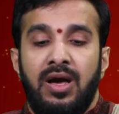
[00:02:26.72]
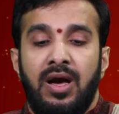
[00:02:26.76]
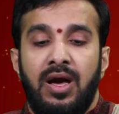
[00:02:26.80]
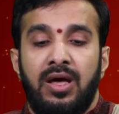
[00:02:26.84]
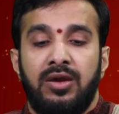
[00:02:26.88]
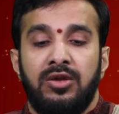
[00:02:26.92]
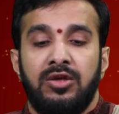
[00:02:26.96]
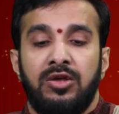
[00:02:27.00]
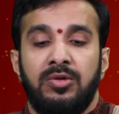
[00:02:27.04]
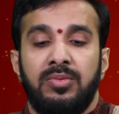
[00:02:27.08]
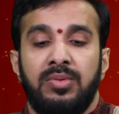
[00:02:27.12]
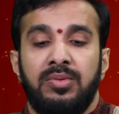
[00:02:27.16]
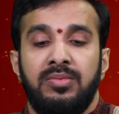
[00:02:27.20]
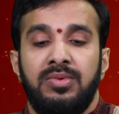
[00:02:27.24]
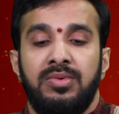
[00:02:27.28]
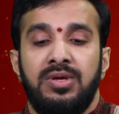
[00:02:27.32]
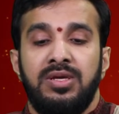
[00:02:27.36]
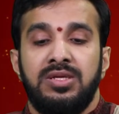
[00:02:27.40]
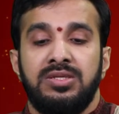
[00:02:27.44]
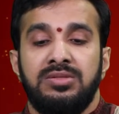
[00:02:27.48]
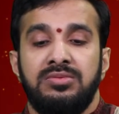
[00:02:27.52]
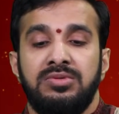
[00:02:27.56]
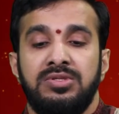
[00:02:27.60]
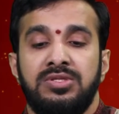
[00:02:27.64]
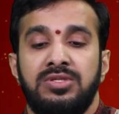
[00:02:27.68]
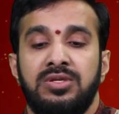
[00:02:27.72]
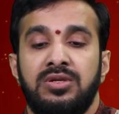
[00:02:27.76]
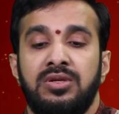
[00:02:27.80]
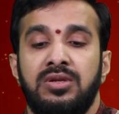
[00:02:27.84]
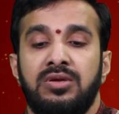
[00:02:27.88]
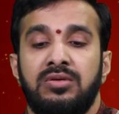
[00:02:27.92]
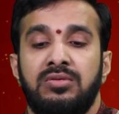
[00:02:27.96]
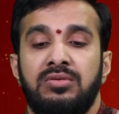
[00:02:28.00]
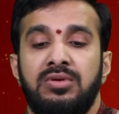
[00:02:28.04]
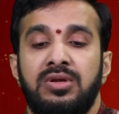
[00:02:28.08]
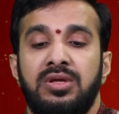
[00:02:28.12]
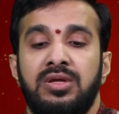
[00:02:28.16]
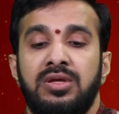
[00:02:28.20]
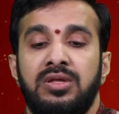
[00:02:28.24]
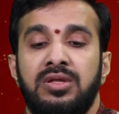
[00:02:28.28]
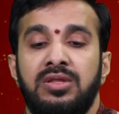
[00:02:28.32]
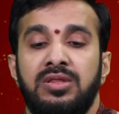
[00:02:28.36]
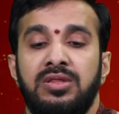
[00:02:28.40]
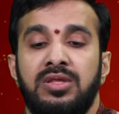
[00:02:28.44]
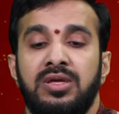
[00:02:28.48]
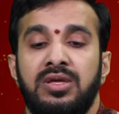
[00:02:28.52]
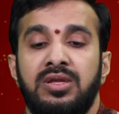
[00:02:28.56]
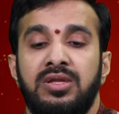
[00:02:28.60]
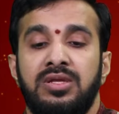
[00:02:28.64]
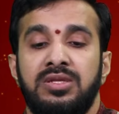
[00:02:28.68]
ఆరోగ్యపరమైన సమస్యలు లేకుండా
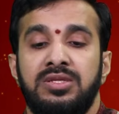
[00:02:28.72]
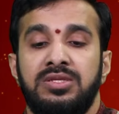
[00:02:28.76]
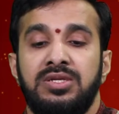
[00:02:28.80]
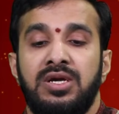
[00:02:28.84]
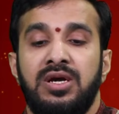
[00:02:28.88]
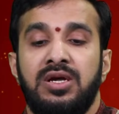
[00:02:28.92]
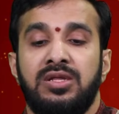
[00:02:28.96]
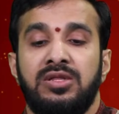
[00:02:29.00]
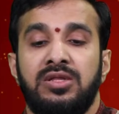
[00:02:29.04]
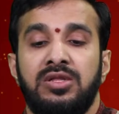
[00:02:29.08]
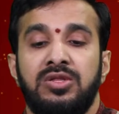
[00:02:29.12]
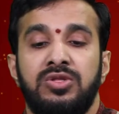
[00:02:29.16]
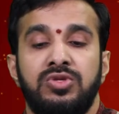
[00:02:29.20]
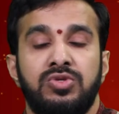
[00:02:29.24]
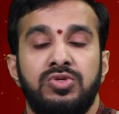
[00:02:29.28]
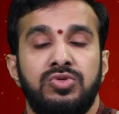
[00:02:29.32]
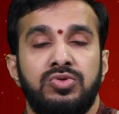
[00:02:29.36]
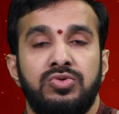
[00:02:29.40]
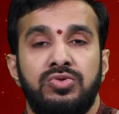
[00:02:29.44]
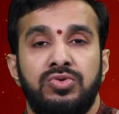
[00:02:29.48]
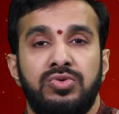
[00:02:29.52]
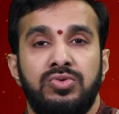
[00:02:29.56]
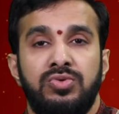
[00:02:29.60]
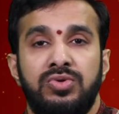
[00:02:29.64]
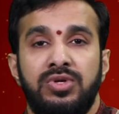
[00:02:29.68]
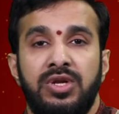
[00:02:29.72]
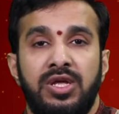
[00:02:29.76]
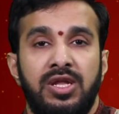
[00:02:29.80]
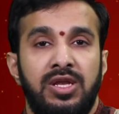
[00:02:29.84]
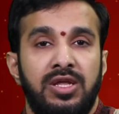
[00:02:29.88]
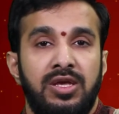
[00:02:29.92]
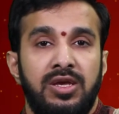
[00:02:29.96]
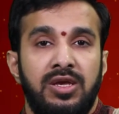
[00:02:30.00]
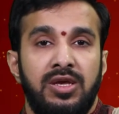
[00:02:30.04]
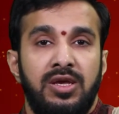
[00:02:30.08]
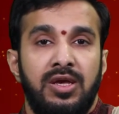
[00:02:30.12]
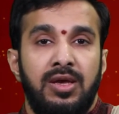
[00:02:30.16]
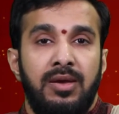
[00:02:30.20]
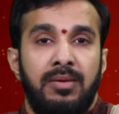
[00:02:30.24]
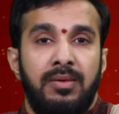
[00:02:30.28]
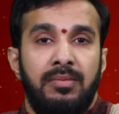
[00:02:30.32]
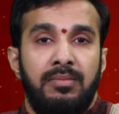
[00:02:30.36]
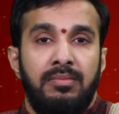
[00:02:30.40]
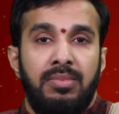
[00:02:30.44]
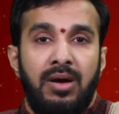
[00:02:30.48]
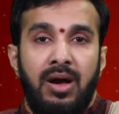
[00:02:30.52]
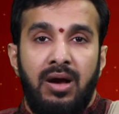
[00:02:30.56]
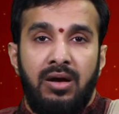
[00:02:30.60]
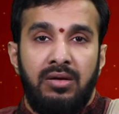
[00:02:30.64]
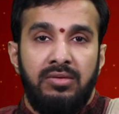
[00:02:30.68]
తగిన జాగ్రత్తలు తీసుకుంటూ ఉండాలి
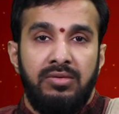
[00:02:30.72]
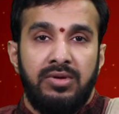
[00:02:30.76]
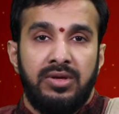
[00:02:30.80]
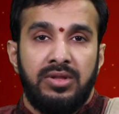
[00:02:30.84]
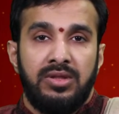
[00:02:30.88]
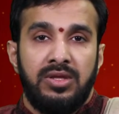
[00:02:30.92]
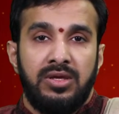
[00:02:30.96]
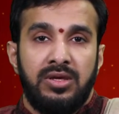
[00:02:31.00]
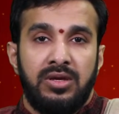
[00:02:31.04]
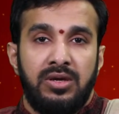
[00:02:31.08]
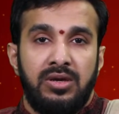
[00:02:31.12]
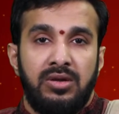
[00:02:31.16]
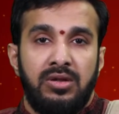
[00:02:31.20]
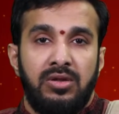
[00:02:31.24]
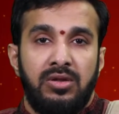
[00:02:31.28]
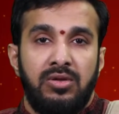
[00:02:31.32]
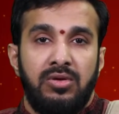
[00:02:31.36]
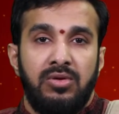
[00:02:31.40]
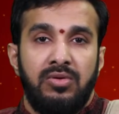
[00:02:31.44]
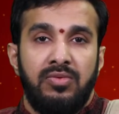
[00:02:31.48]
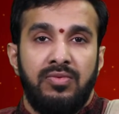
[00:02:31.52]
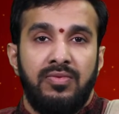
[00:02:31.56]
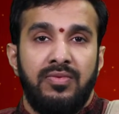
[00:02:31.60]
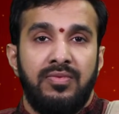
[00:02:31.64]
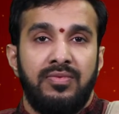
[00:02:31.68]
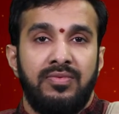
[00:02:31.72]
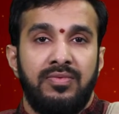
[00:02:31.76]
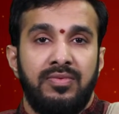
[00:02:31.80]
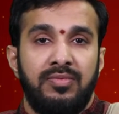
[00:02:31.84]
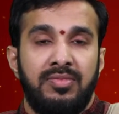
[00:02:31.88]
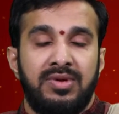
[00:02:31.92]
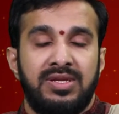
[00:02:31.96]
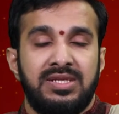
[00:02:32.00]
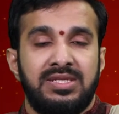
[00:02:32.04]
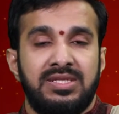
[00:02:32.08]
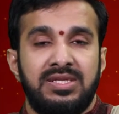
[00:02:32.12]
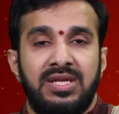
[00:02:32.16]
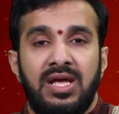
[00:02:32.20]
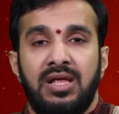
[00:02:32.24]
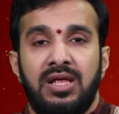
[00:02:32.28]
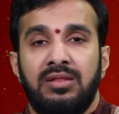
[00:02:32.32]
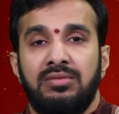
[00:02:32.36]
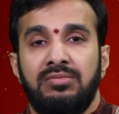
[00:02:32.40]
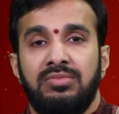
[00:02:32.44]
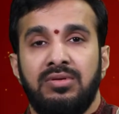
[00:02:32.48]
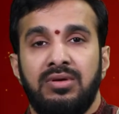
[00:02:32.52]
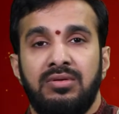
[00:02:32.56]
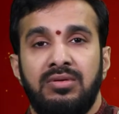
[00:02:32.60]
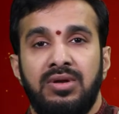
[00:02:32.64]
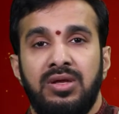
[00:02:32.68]
భావ వ్యక్తీకరణలో
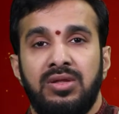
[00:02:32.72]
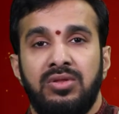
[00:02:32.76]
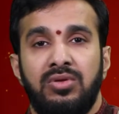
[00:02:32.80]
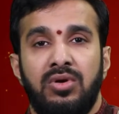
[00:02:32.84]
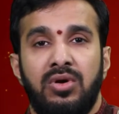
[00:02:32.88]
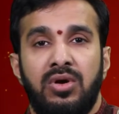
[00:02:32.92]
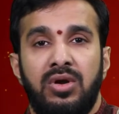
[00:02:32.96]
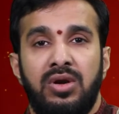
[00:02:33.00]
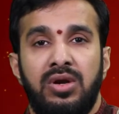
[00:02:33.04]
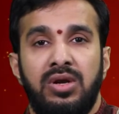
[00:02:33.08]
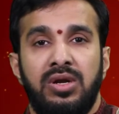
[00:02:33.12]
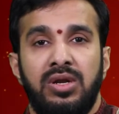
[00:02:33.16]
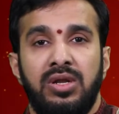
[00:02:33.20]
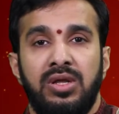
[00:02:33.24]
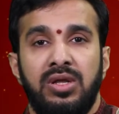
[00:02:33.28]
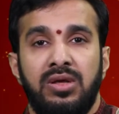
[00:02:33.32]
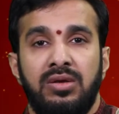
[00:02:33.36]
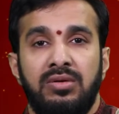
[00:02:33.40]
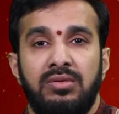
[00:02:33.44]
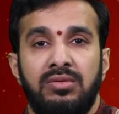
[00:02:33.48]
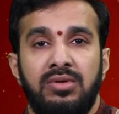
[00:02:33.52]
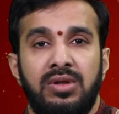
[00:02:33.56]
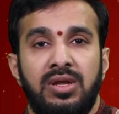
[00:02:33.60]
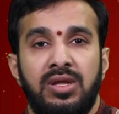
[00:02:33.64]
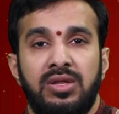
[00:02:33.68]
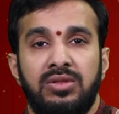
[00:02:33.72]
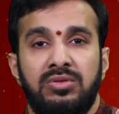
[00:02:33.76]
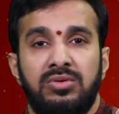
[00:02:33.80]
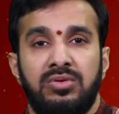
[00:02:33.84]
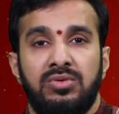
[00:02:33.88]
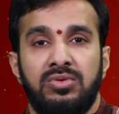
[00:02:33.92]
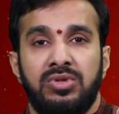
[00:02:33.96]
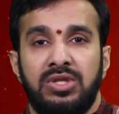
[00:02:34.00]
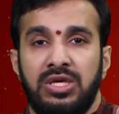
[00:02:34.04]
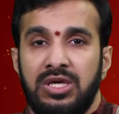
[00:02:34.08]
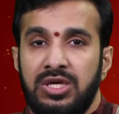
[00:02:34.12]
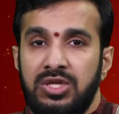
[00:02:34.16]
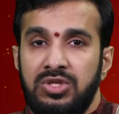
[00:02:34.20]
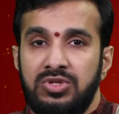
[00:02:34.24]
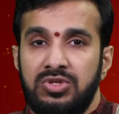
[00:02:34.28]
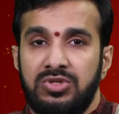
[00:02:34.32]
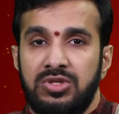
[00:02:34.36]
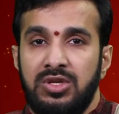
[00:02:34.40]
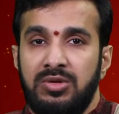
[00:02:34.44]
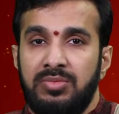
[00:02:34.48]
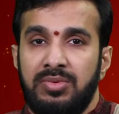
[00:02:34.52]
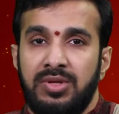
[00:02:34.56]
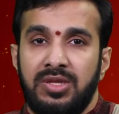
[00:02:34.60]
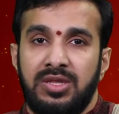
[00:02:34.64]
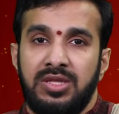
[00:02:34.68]
విమర్శనాత్మకమైన ధోరణిని వీలైనంత వరకు
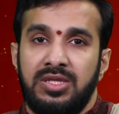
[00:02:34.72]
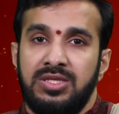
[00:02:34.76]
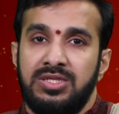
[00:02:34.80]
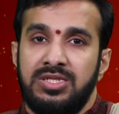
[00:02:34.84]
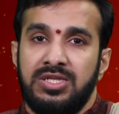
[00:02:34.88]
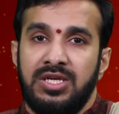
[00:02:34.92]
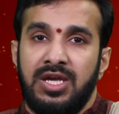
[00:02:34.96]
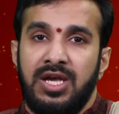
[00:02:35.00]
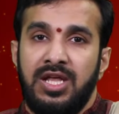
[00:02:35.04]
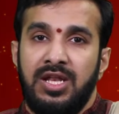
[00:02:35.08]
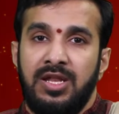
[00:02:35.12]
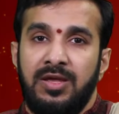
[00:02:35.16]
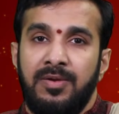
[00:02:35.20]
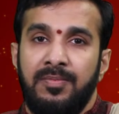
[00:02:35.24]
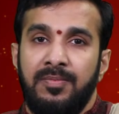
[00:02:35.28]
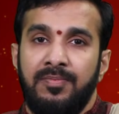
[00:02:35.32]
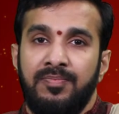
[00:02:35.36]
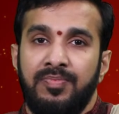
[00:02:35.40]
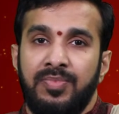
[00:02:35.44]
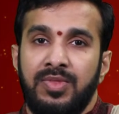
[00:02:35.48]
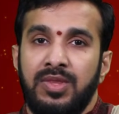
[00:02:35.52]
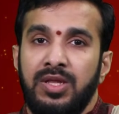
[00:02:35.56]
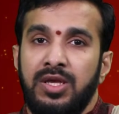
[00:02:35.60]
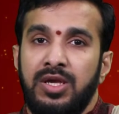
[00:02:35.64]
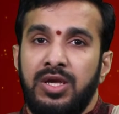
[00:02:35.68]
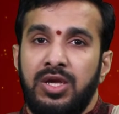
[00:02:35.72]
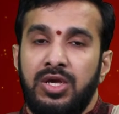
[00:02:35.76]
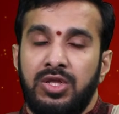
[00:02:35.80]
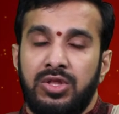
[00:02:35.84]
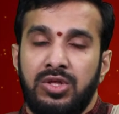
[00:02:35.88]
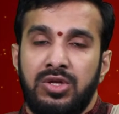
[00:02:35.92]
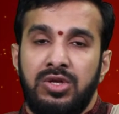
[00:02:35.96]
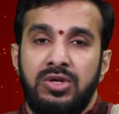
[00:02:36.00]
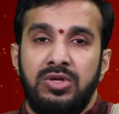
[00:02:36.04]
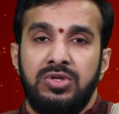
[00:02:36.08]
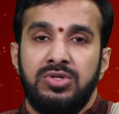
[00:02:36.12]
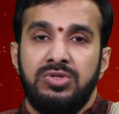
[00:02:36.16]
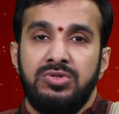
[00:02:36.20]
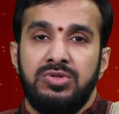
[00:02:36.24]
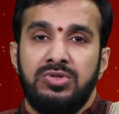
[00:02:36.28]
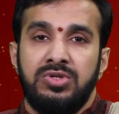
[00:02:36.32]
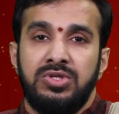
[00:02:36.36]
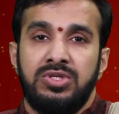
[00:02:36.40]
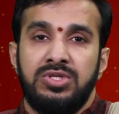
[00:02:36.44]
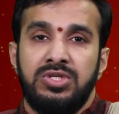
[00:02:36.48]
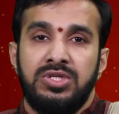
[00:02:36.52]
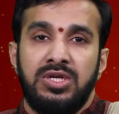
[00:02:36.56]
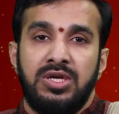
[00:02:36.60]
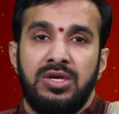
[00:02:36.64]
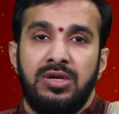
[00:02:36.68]
తగ్గించుకునే ప్రయత్నం చేయాలి ఇతరుల నుంచి
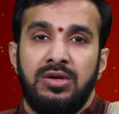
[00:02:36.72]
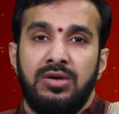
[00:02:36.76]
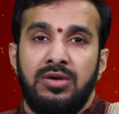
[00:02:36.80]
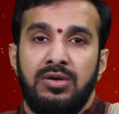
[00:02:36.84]
వచ్చే